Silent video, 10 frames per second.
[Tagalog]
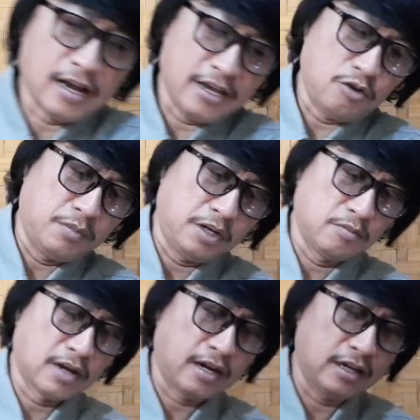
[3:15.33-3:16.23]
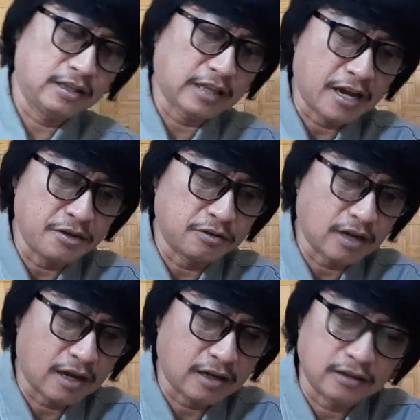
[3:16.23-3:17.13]
ay uminom kaagad tayo
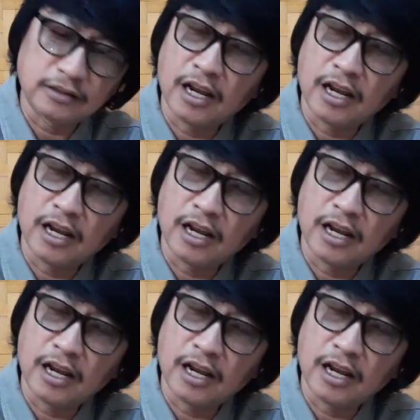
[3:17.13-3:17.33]
ng